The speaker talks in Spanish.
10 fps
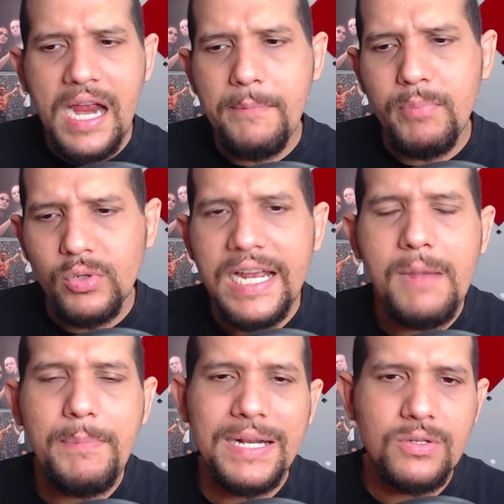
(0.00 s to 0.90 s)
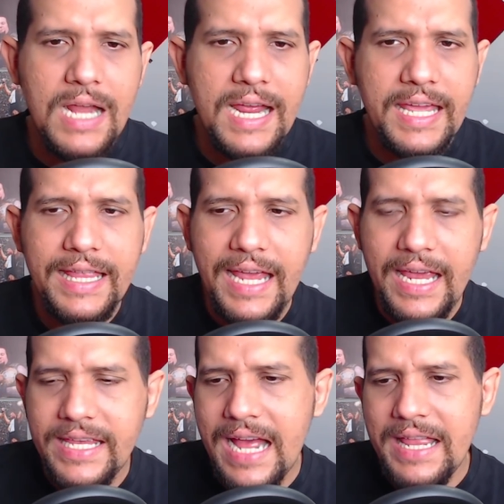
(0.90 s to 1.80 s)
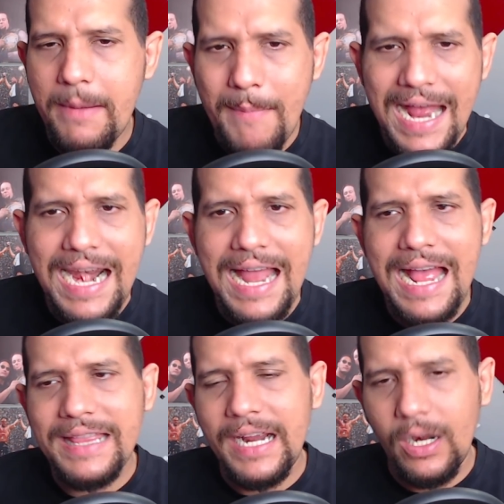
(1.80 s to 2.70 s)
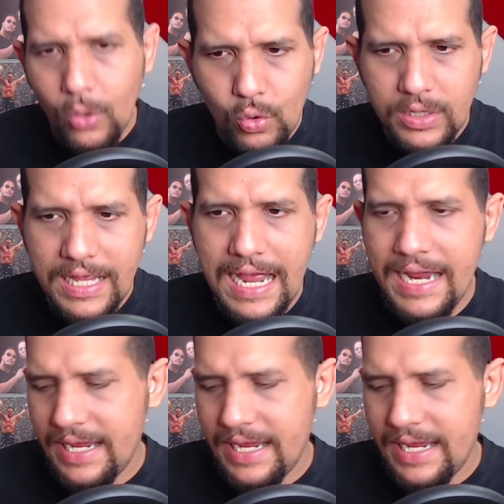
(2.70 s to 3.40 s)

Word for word: a impulsar el personaje de ella de mala, de ruda,